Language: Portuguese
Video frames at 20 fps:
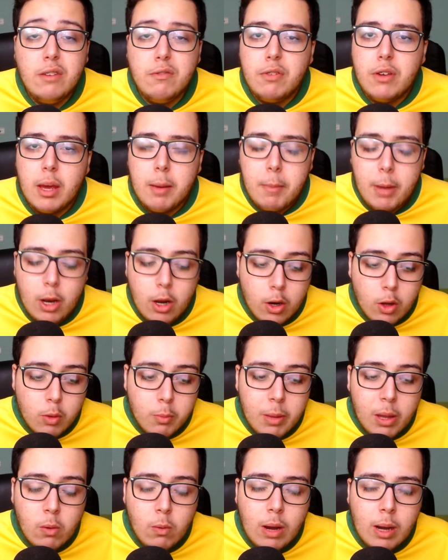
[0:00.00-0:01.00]
enfim, é melhor eu
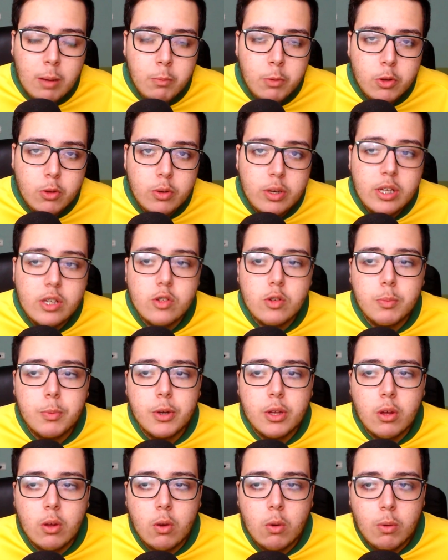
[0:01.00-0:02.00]
não me alongar muito nisso
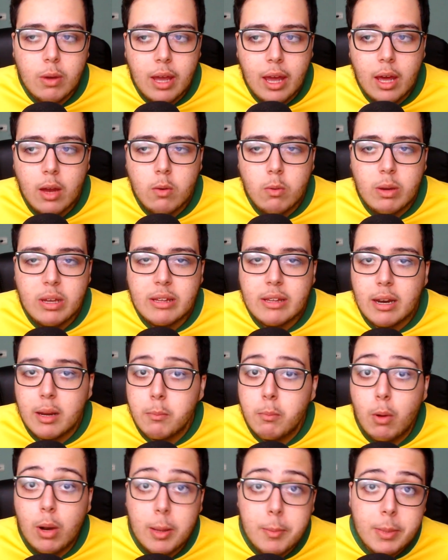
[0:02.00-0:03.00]
porque eu não quero
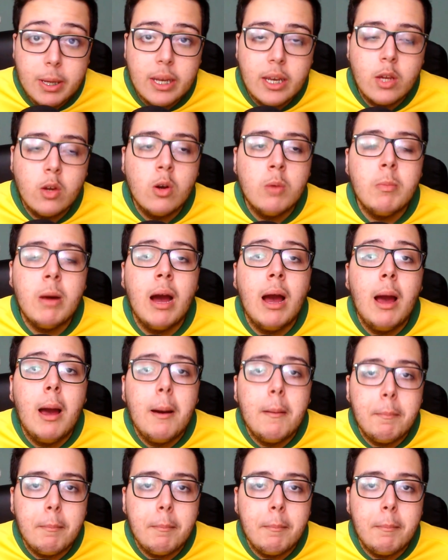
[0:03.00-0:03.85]
entrar em polêmica nenhuma,